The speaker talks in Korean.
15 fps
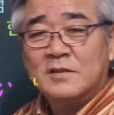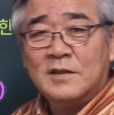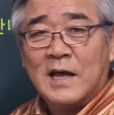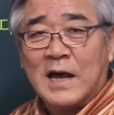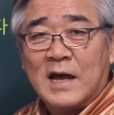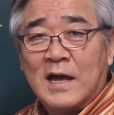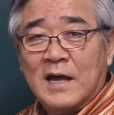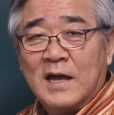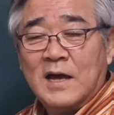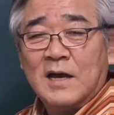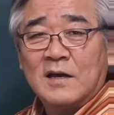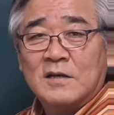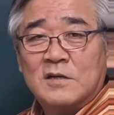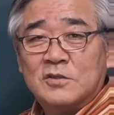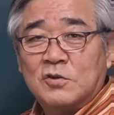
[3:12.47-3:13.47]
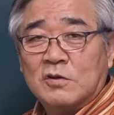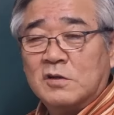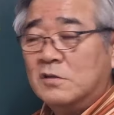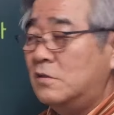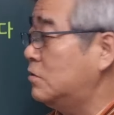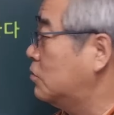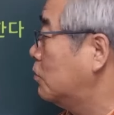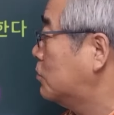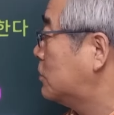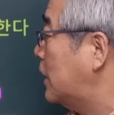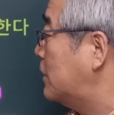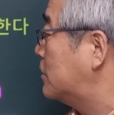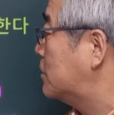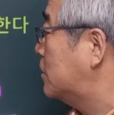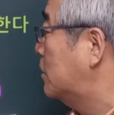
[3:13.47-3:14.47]
끈다. 아, 그렇죠.
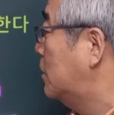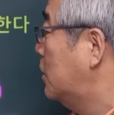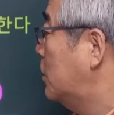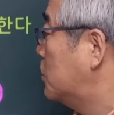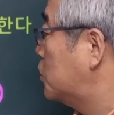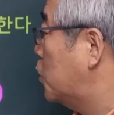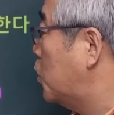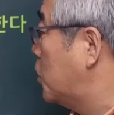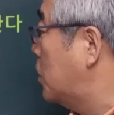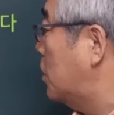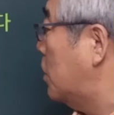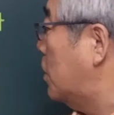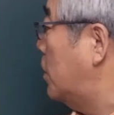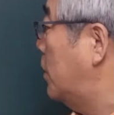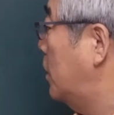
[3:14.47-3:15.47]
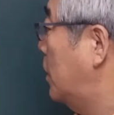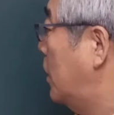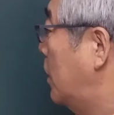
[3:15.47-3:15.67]
끌소자에서 소거,